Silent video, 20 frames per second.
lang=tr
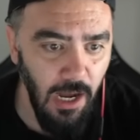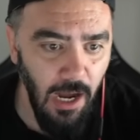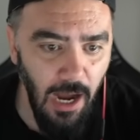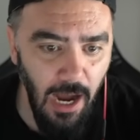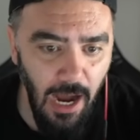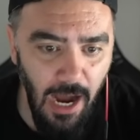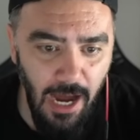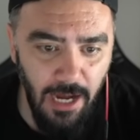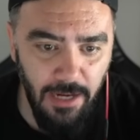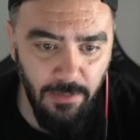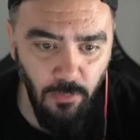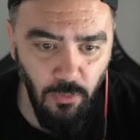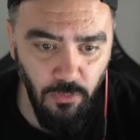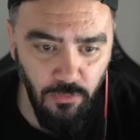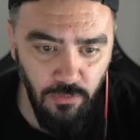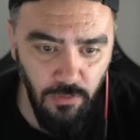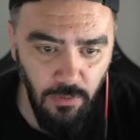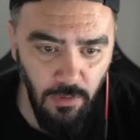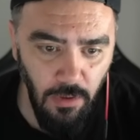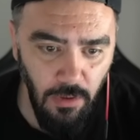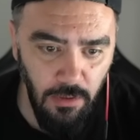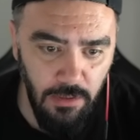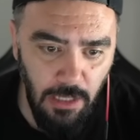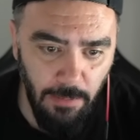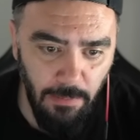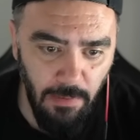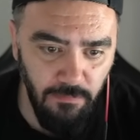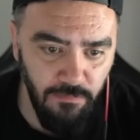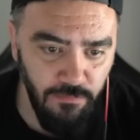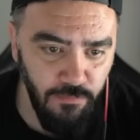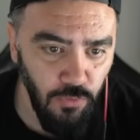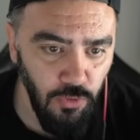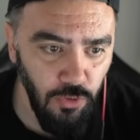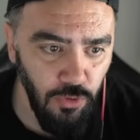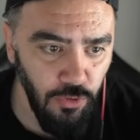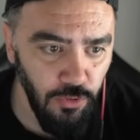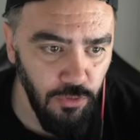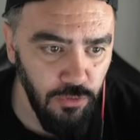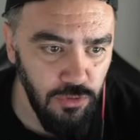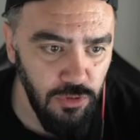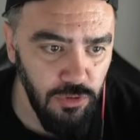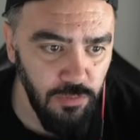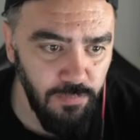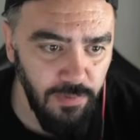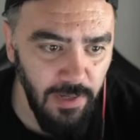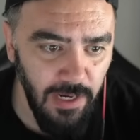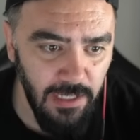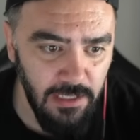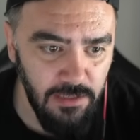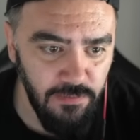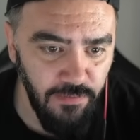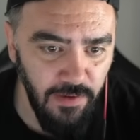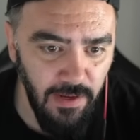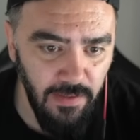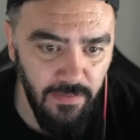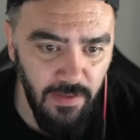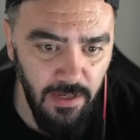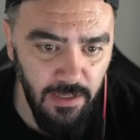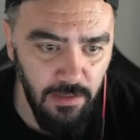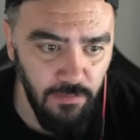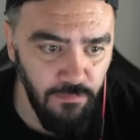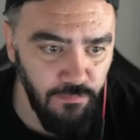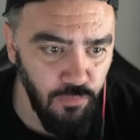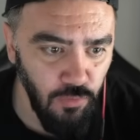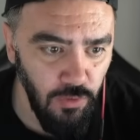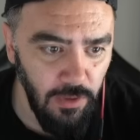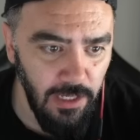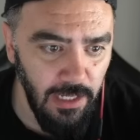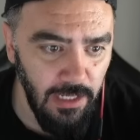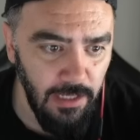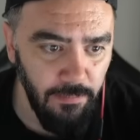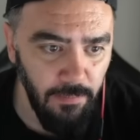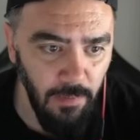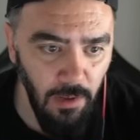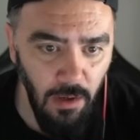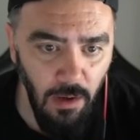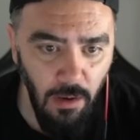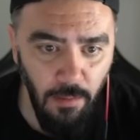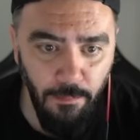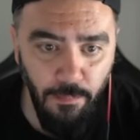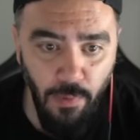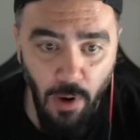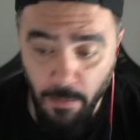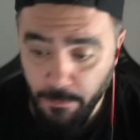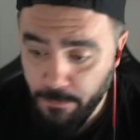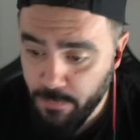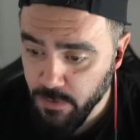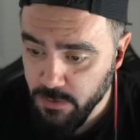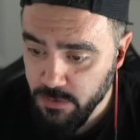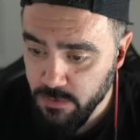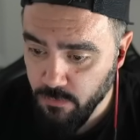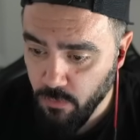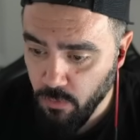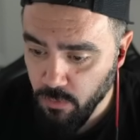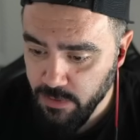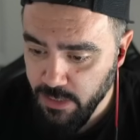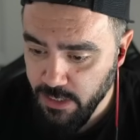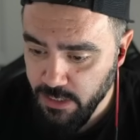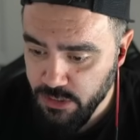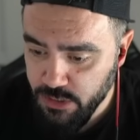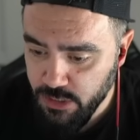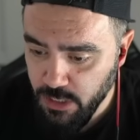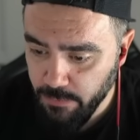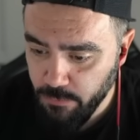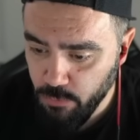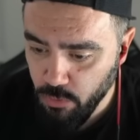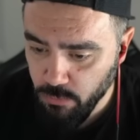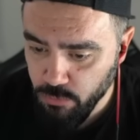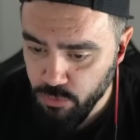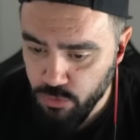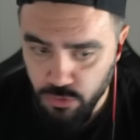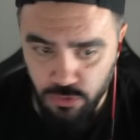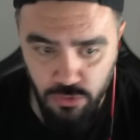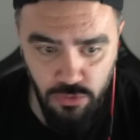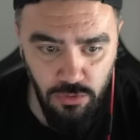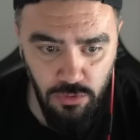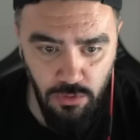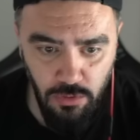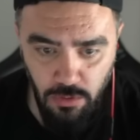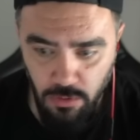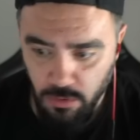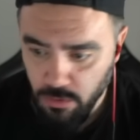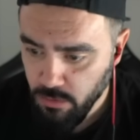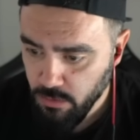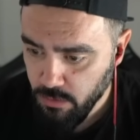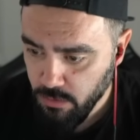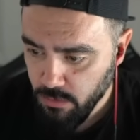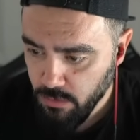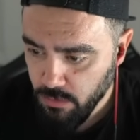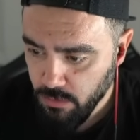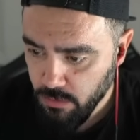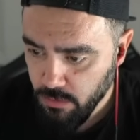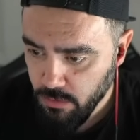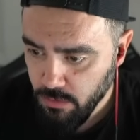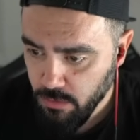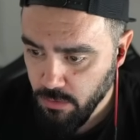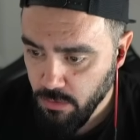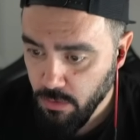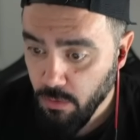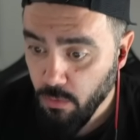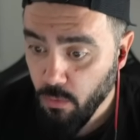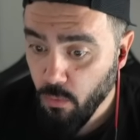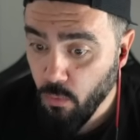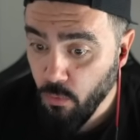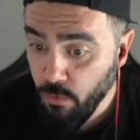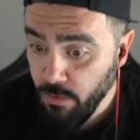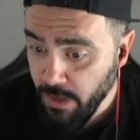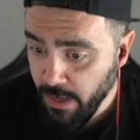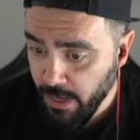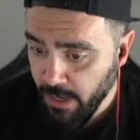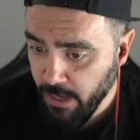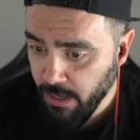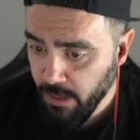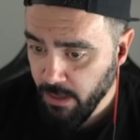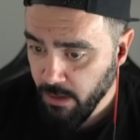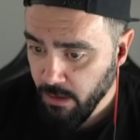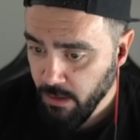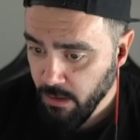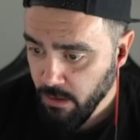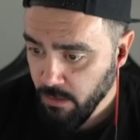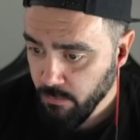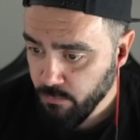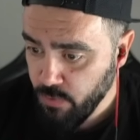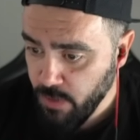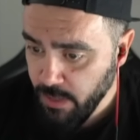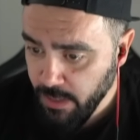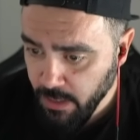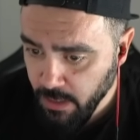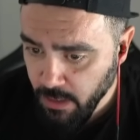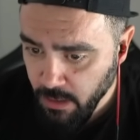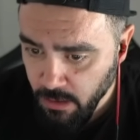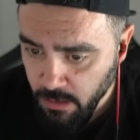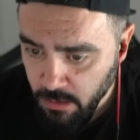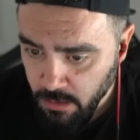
Armor. Tamam fullliyoruz. Brakes frenleri de fullleyelim. Bumpers. O değiştirebiliyormuşuz. O ne? Bu ne ya?